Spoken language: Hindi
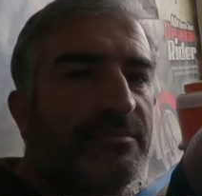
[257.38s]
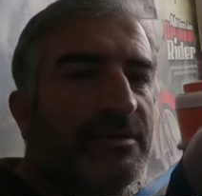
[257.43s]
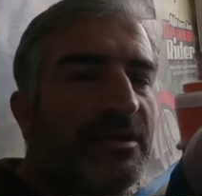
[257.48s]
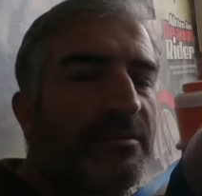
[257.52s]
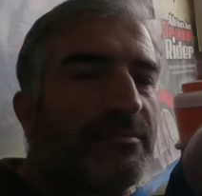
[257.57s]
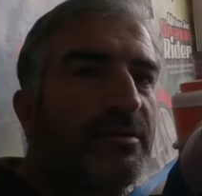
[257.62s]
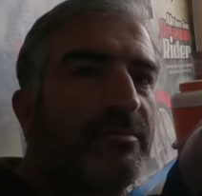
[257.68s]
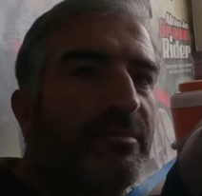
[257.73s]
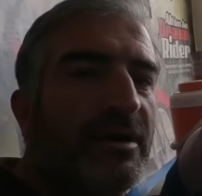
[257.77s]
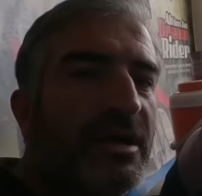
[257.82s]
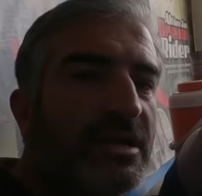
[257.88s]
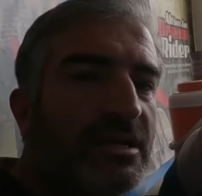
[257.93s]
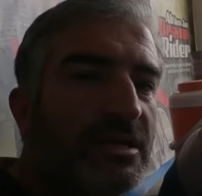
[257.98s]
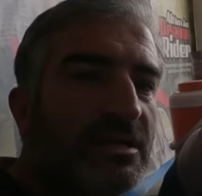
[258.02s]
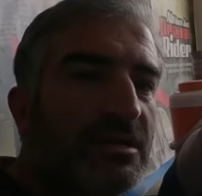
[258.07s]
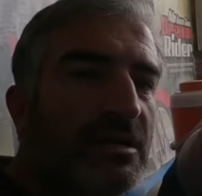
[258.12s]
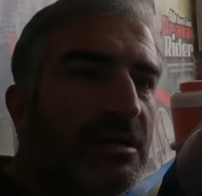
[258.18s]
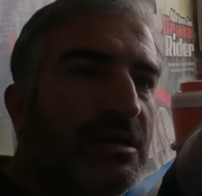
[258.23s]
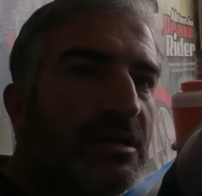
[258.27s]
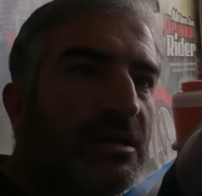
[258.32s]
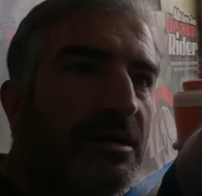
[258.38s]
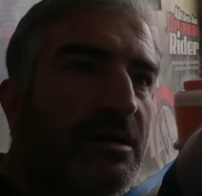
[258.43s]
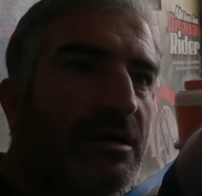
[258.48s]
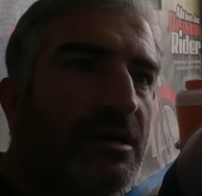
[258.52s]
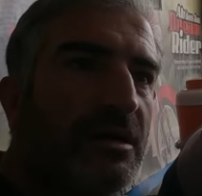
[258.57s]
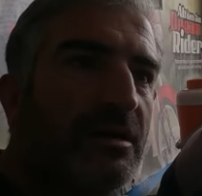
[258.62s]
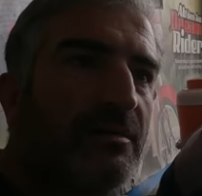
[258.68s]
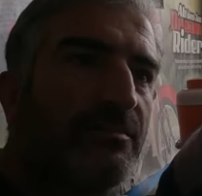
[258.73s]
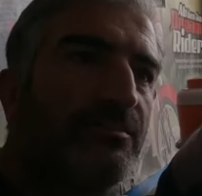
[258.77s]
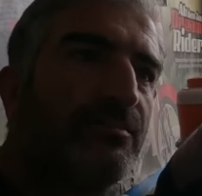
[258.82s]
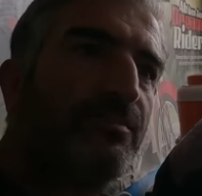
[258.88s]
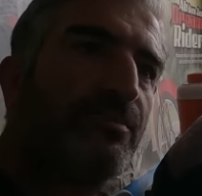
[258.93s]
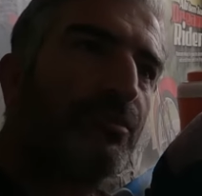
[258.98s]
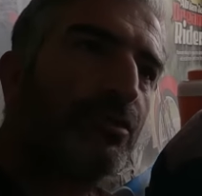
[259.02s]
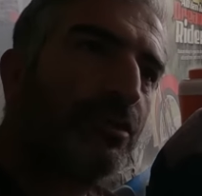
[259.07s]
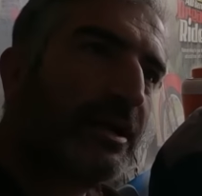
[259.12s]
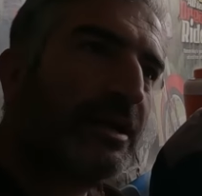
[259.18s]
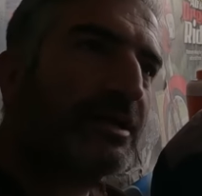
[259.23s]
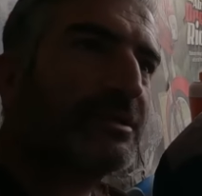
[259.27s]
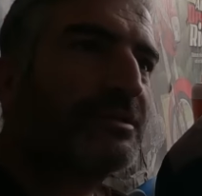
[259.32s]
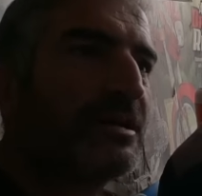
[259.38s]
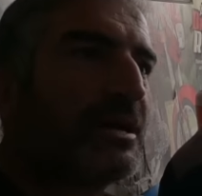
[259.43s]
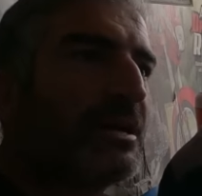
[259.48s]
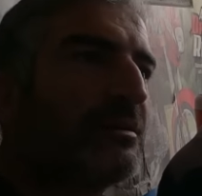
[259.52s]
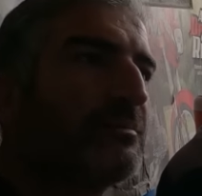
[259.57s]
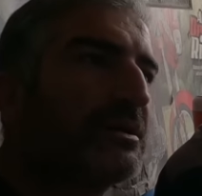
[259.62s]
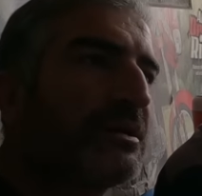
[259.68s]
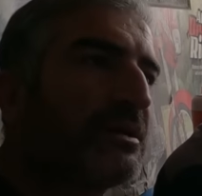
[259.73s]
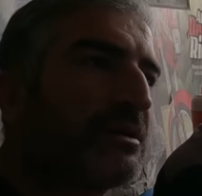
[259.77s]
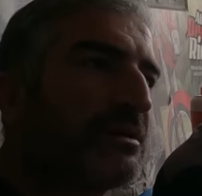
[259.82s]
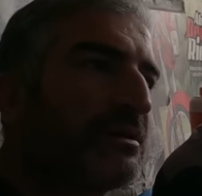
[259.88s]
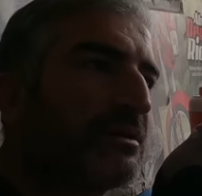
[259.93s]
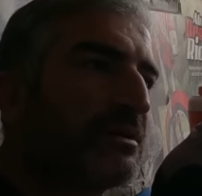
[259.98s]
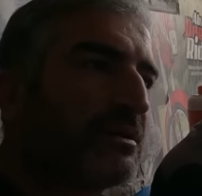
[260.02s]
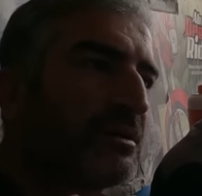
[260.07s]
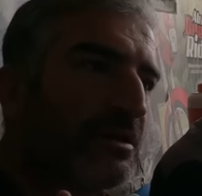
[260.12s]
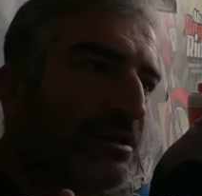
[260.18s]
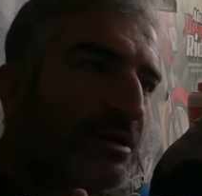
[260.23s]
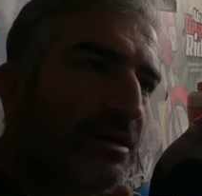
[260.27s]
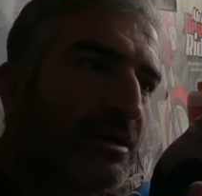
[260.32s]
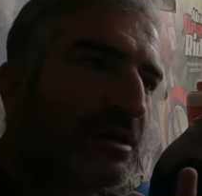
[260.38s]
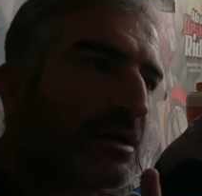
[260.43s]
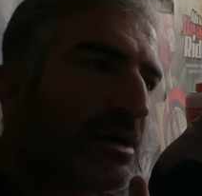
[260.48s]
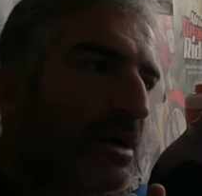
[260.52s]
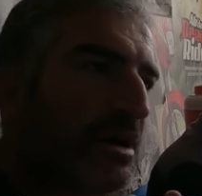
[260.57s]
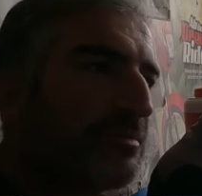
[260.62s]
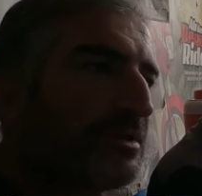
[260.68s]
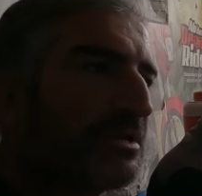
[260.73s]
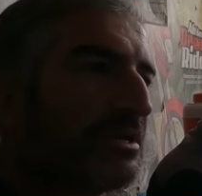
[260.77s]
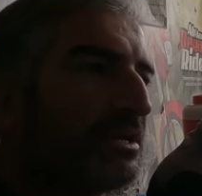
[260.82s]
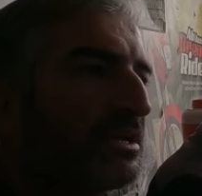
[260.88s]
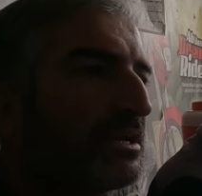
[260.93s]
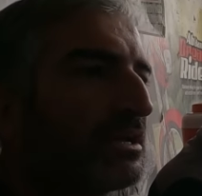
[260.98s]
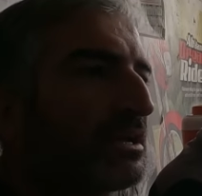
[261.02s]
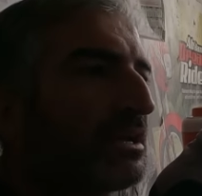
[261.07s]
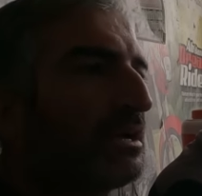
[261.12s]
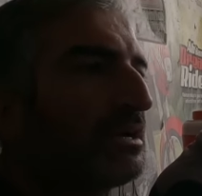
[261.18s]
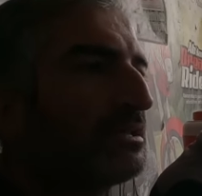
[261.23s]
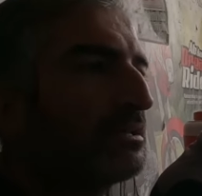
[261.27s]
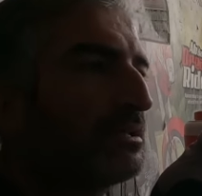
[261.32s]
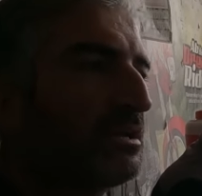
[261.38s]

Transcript: हमने अपनी बाइक का पूरे एक साल में ना काम ही नहीं कराया